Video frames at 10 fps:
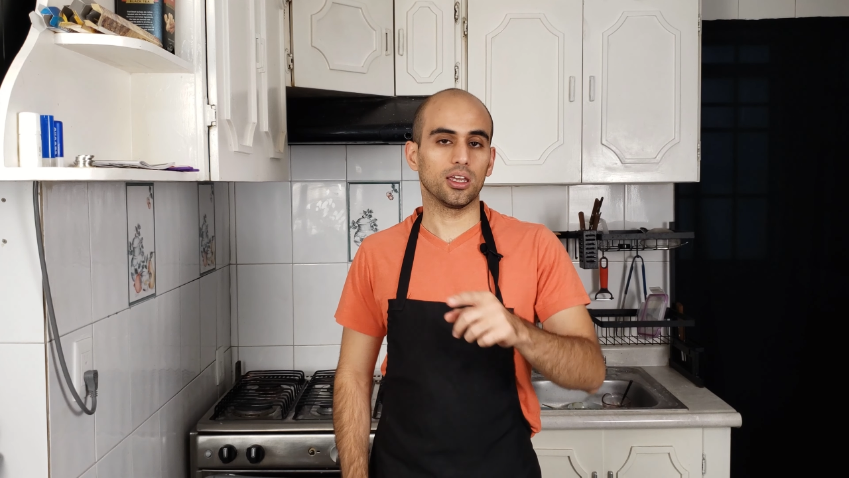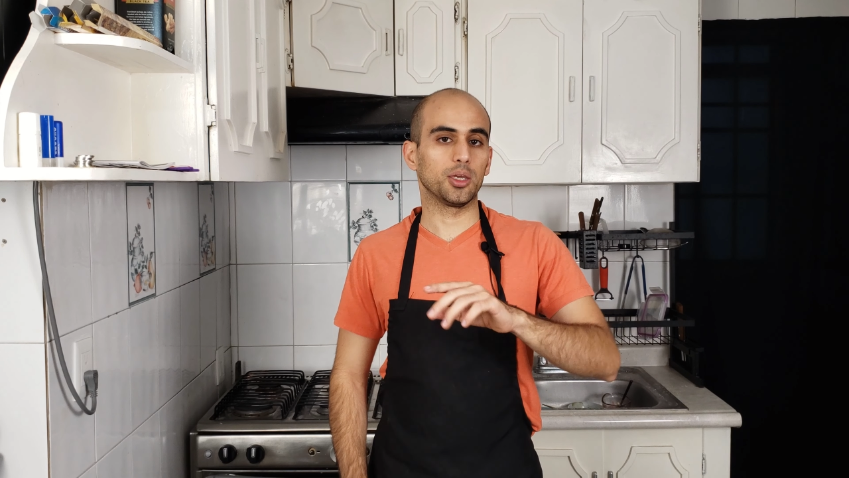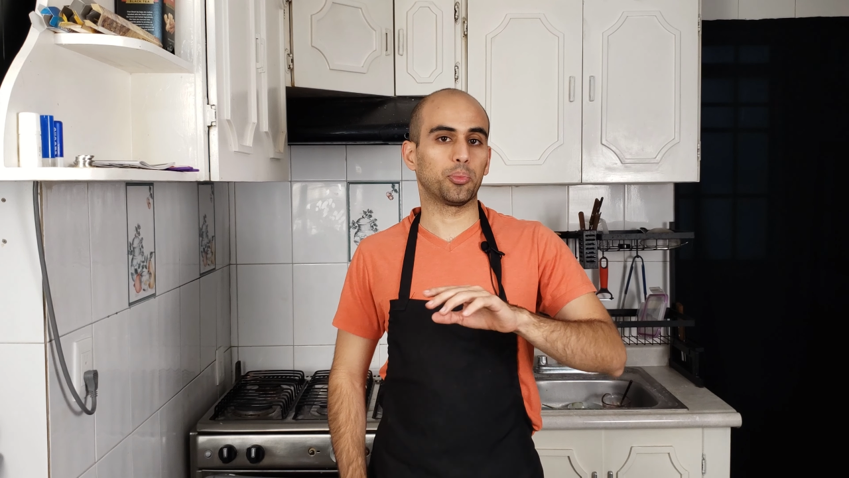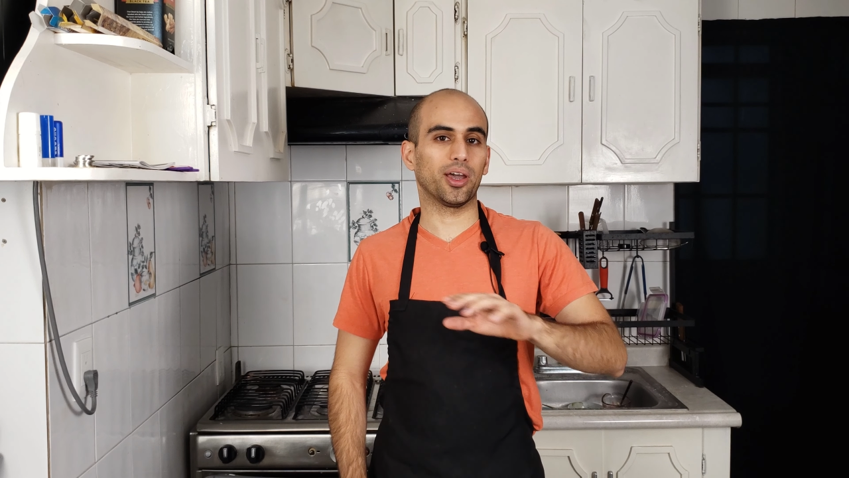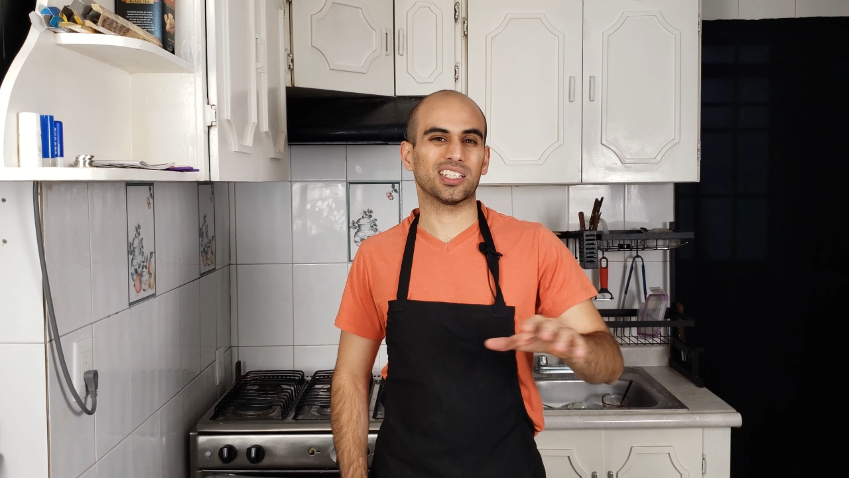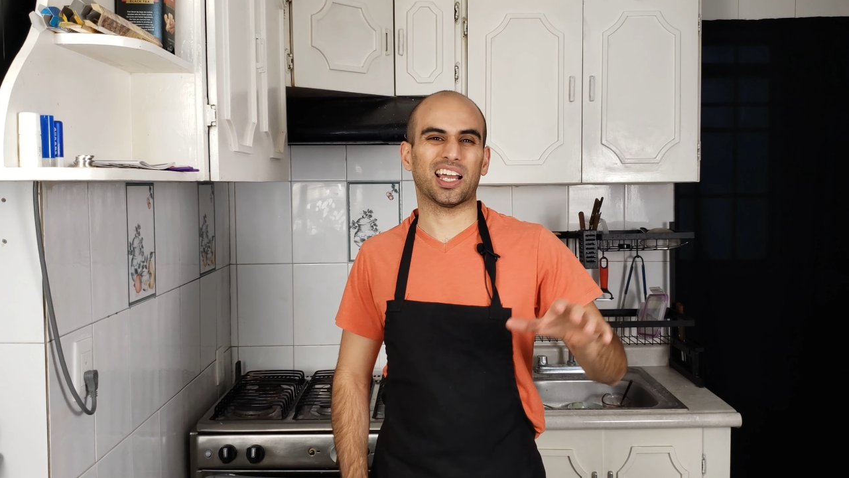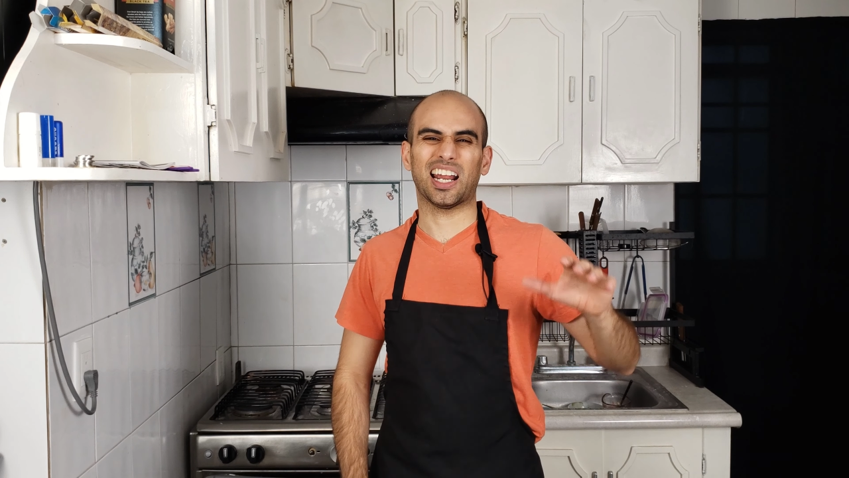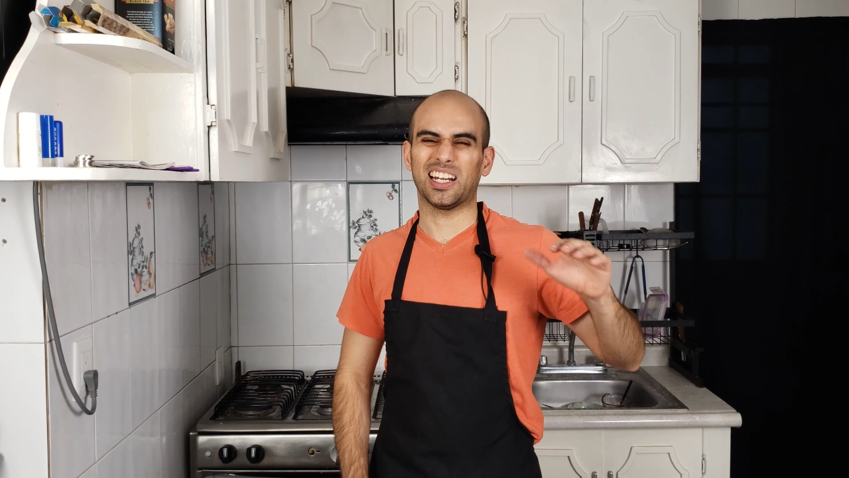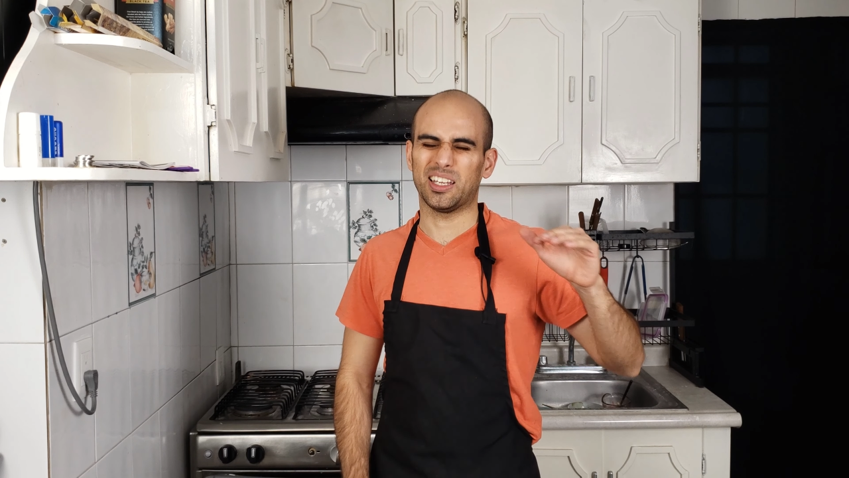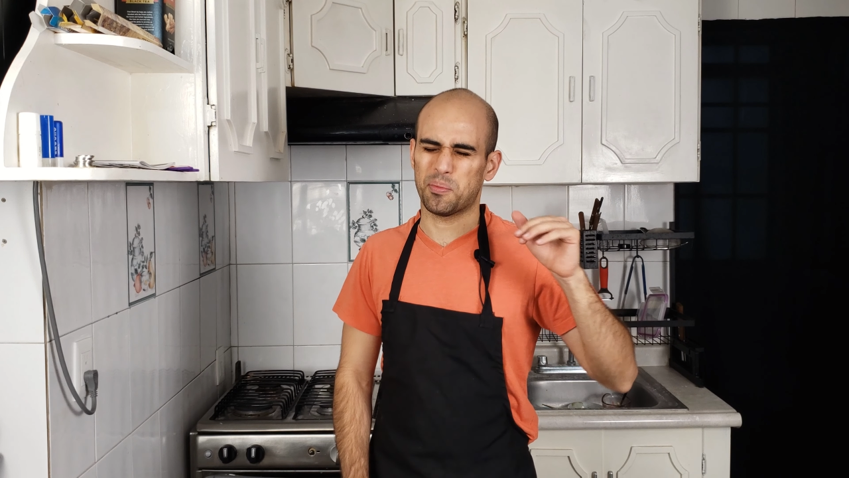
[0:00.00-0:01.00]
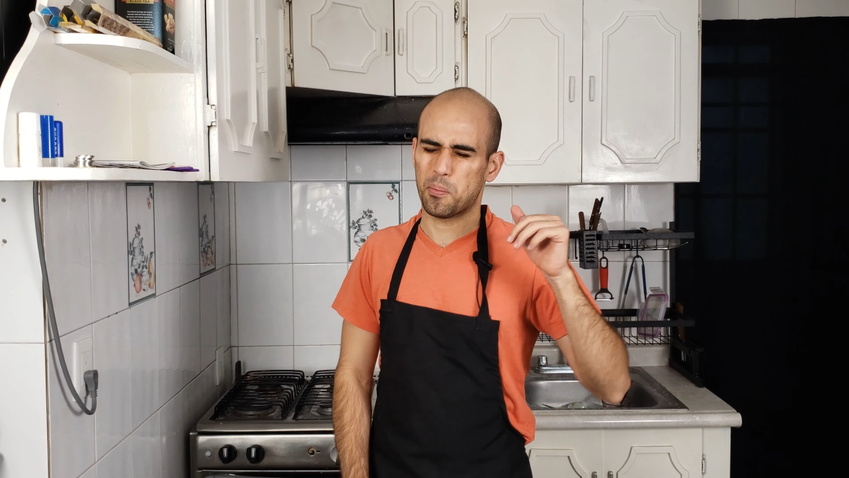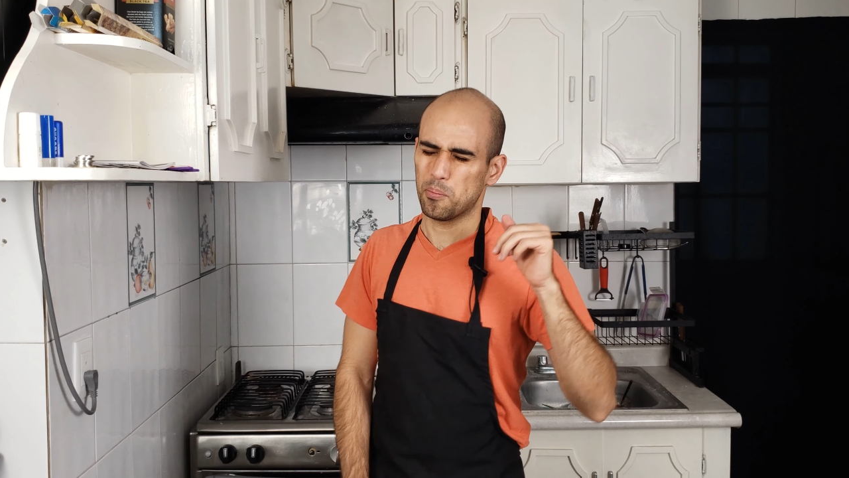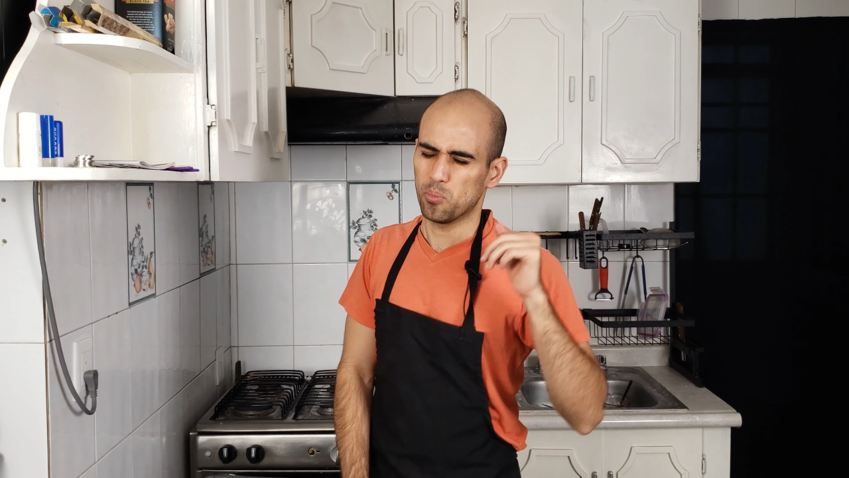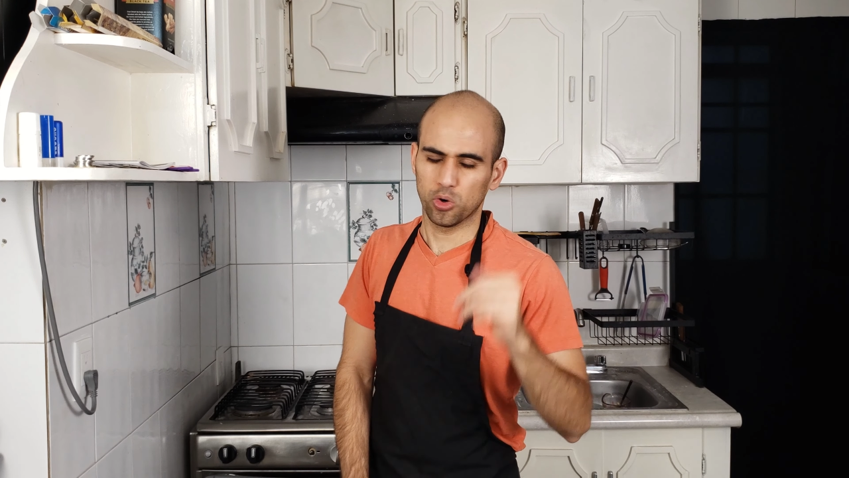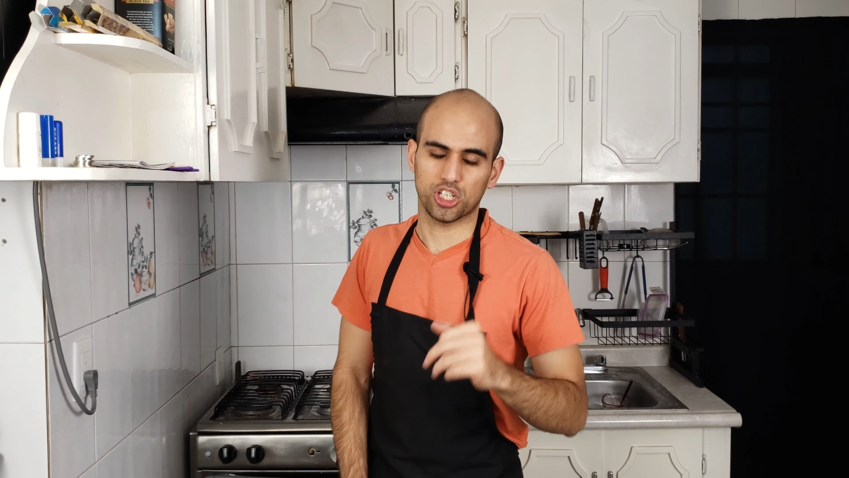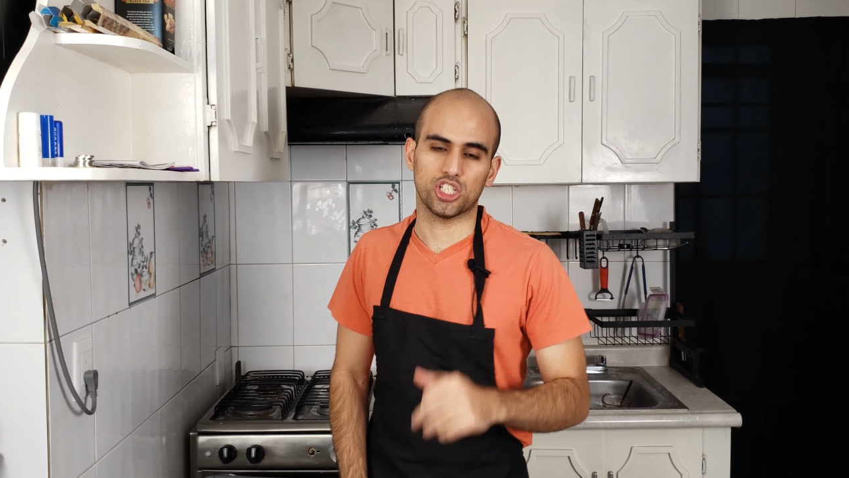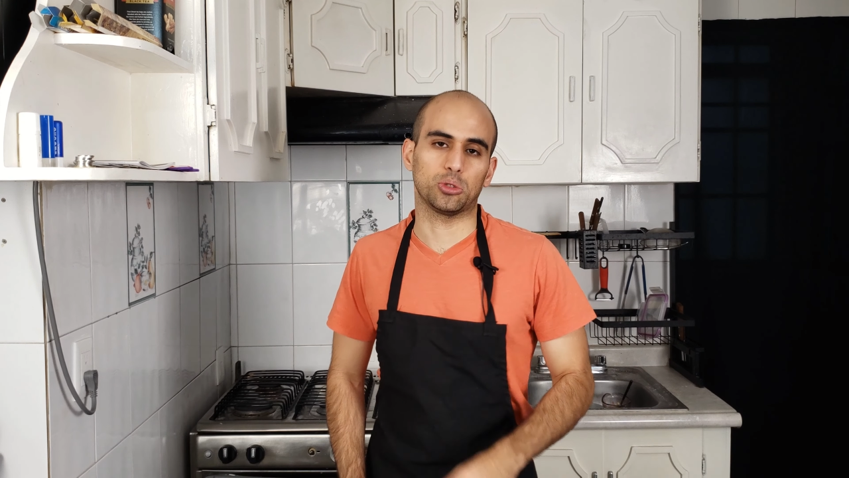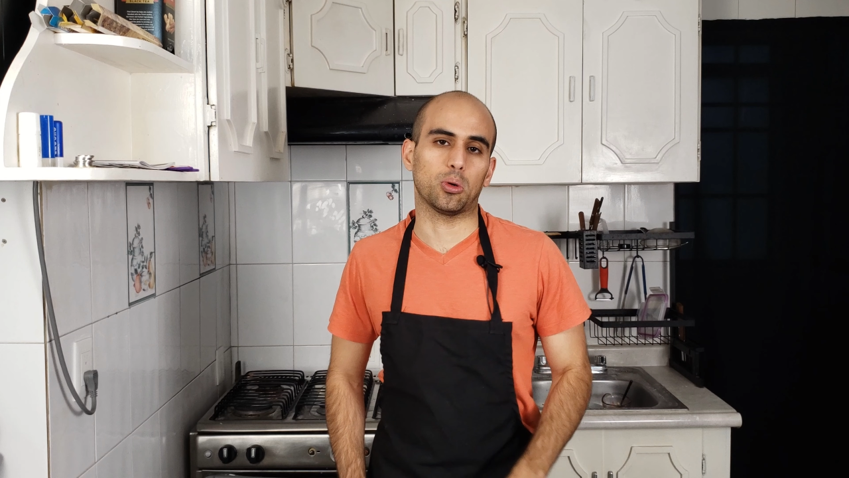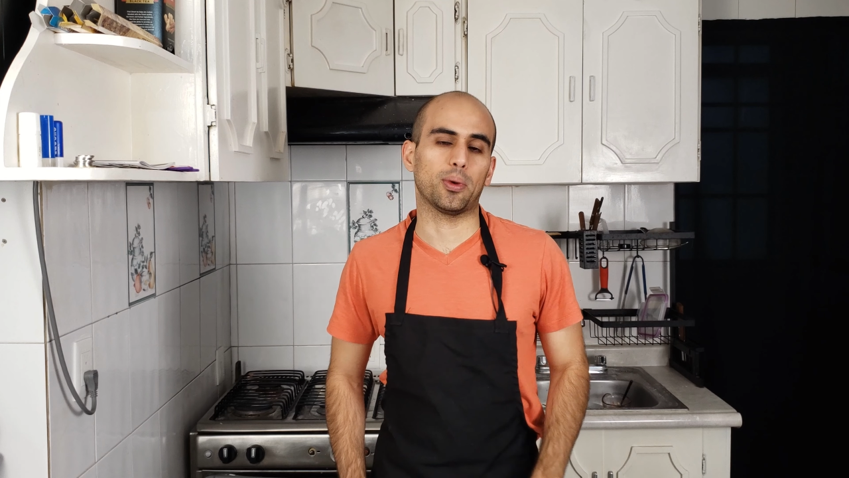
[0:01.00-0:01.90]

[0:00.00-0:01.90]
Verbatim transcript: y puedes agregarle muchísimo